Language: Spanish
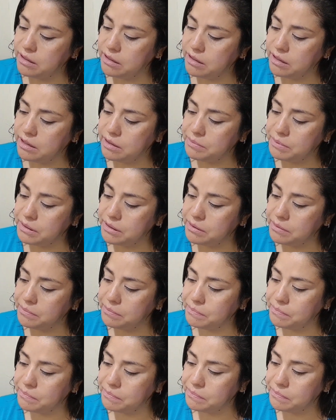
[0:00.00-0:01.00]
A ver.
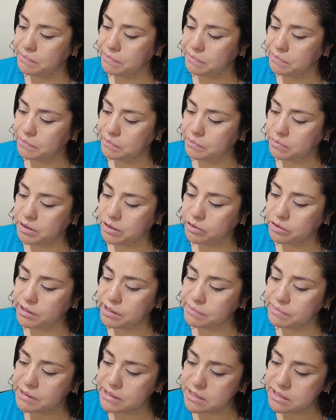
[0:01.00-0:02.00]
Bueno,
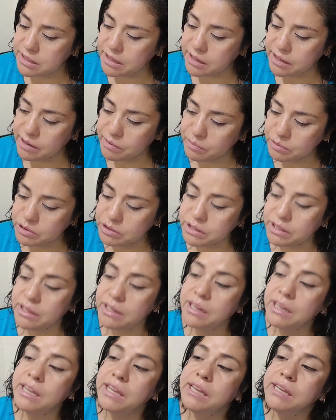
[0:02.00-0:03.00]
¿qué más les quería
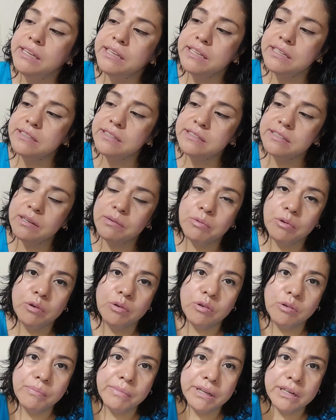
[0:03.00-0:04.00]
mostrar? Y este es el
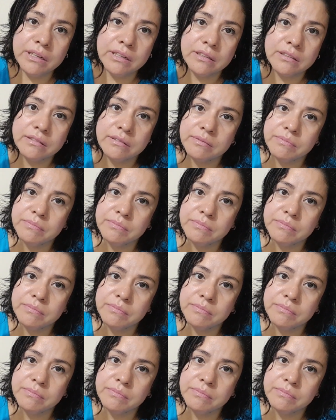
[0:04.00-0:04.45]
volumen.